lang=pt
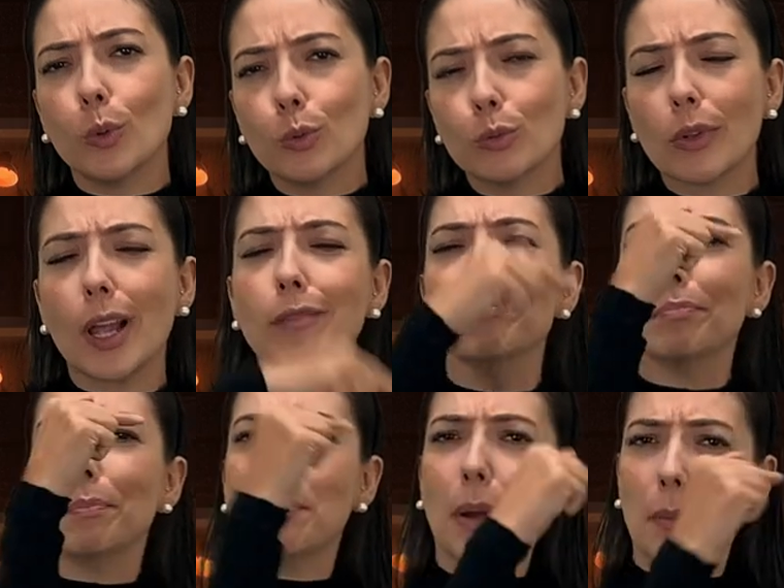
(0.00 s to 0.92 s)
a
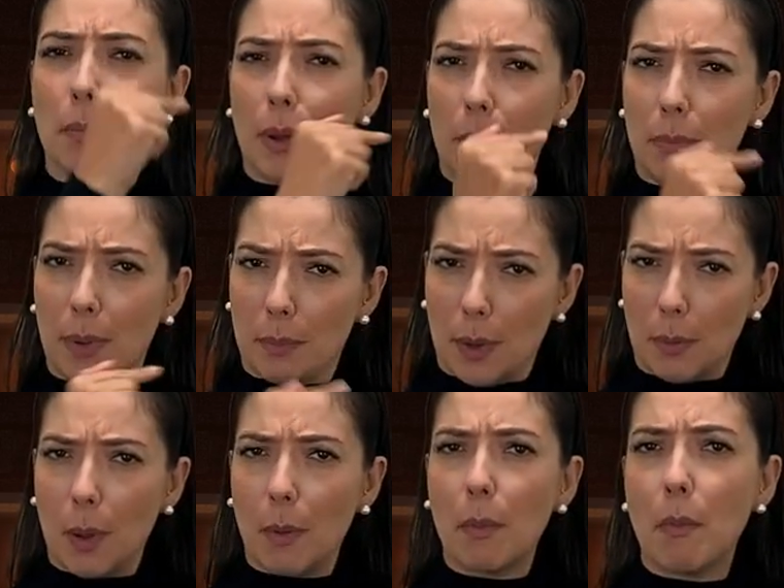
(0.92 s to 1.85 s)
lerem e escrever
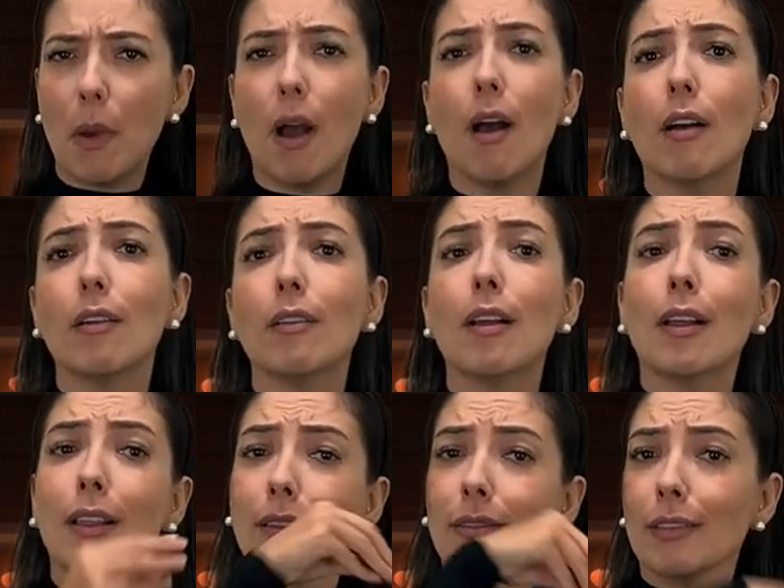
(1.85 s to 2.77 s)
como segunda
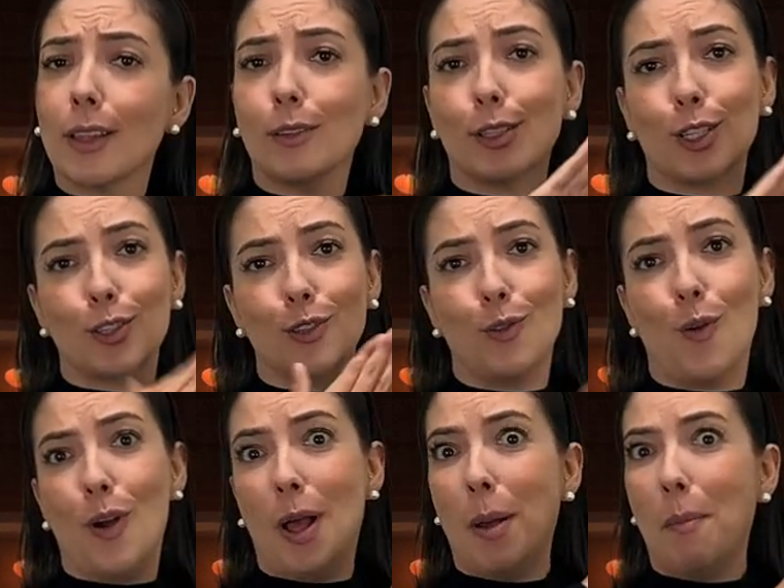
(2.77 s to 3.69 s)
língua
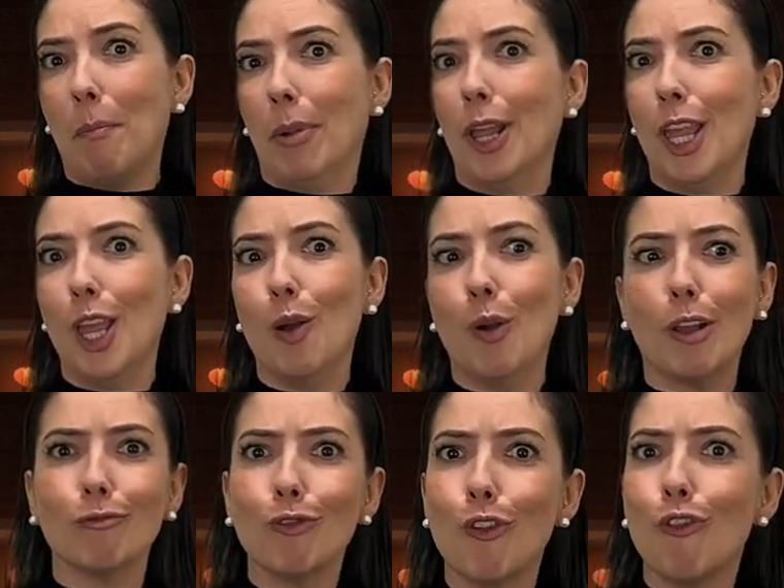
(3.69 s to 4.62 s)
na escola
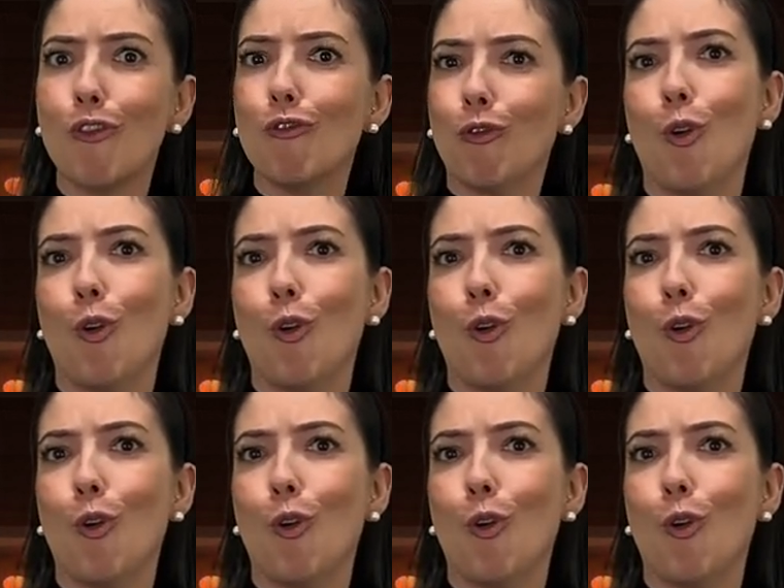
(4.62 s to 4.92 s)
bilíngue.